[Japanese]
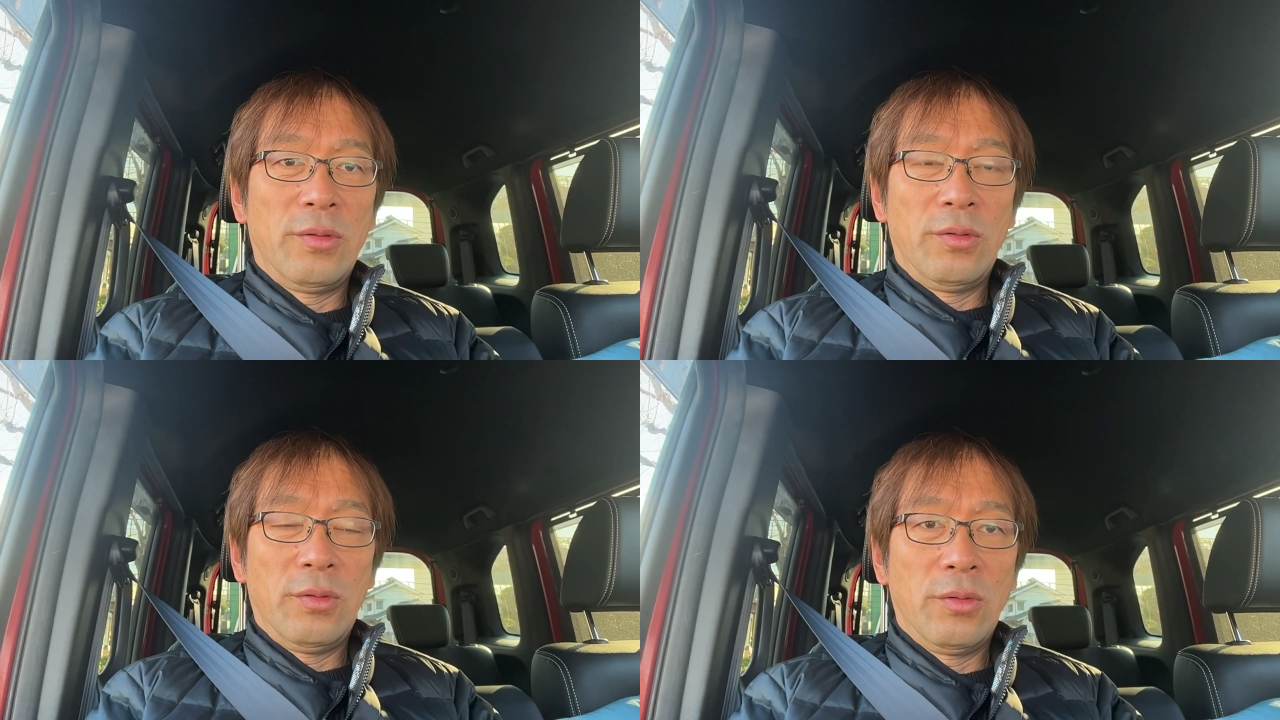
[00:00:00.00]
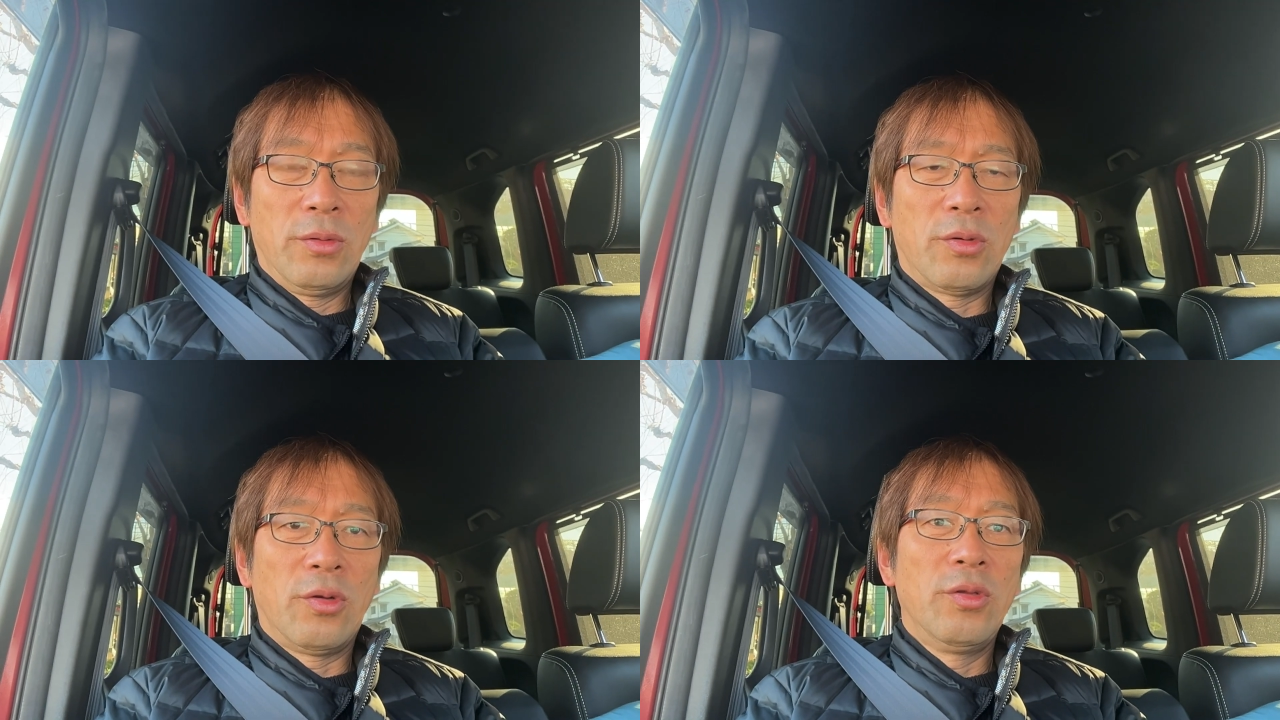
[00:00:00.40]
どう
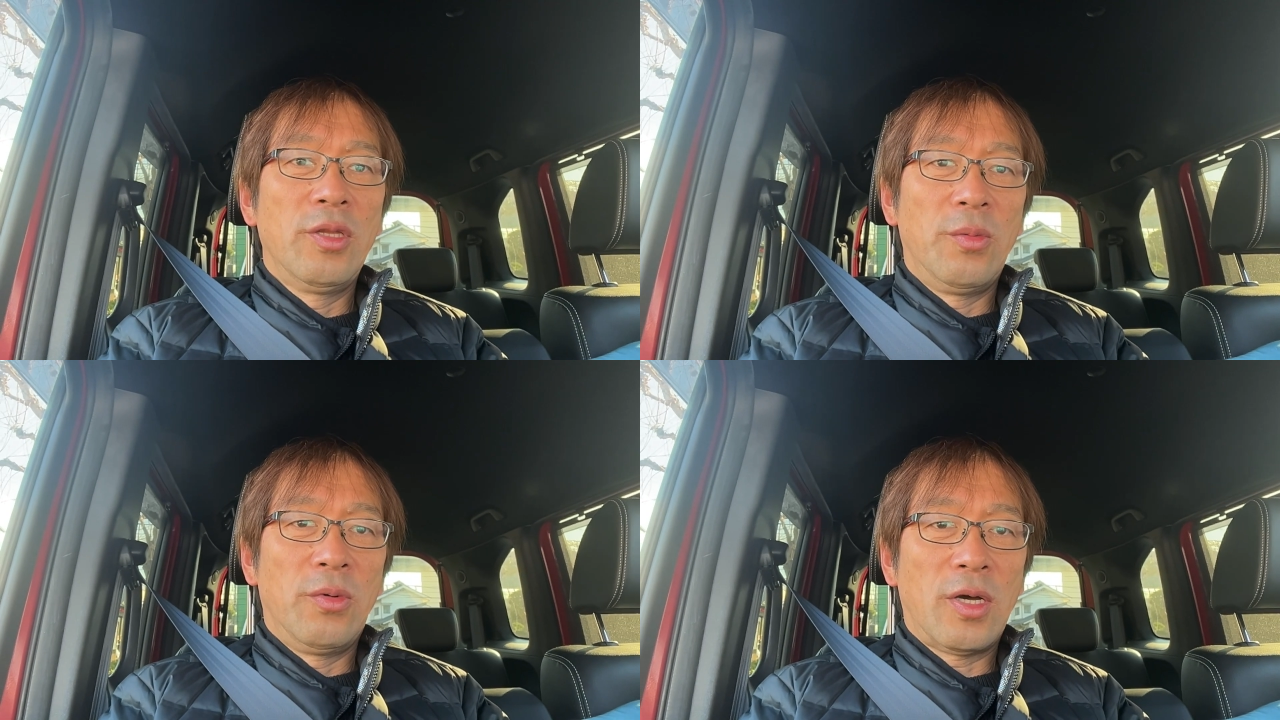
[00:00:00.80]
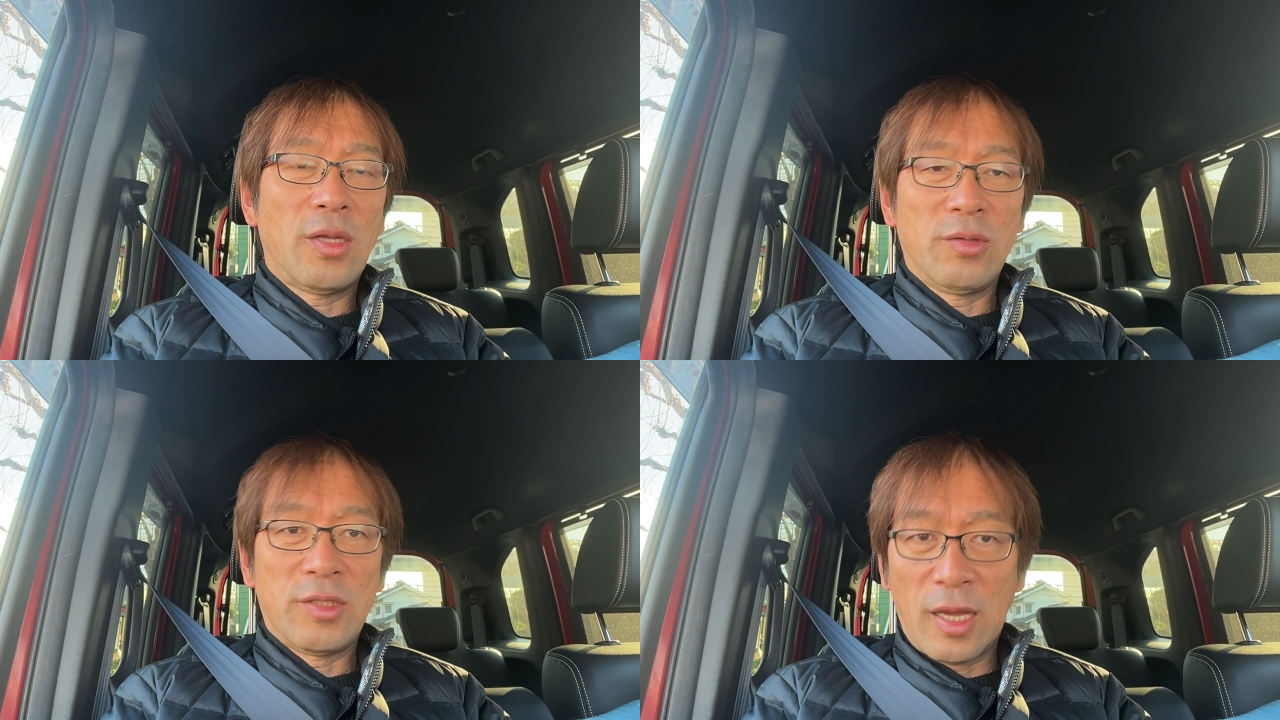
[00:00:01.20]
転んでもあ
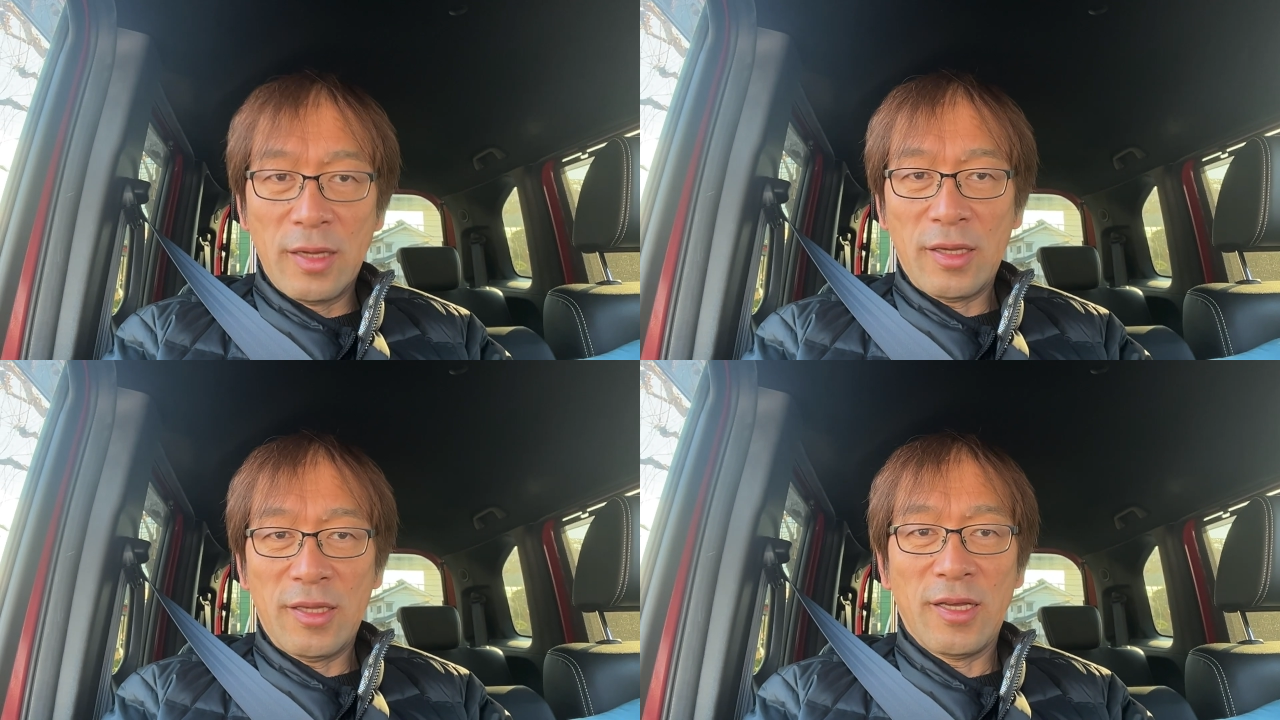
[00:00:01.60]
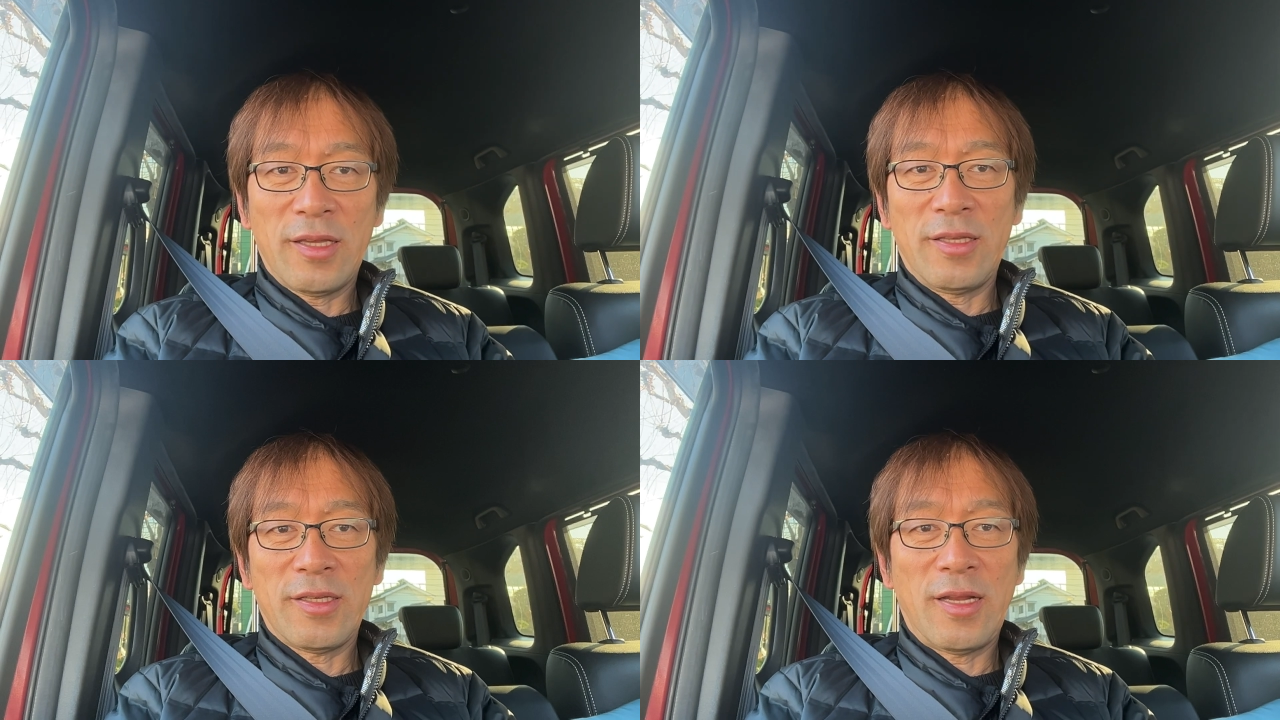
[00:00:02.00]
とさん学期だけ
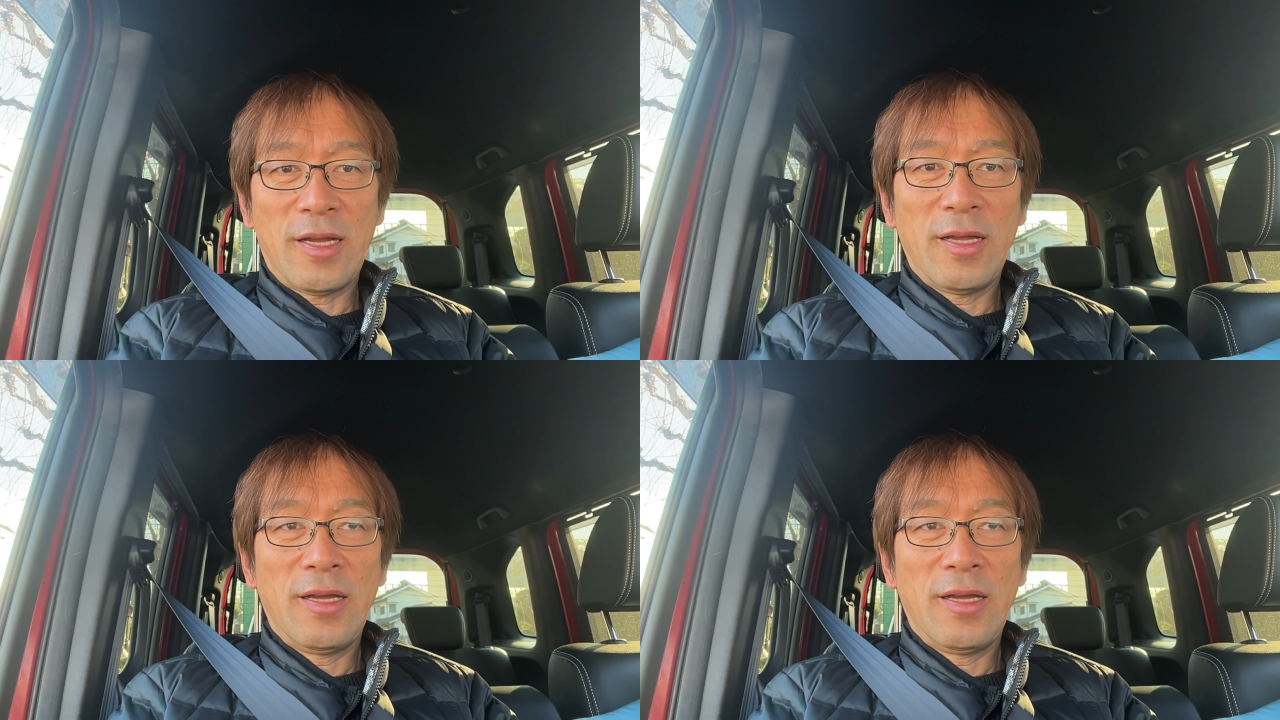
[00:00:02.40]
ですから、あ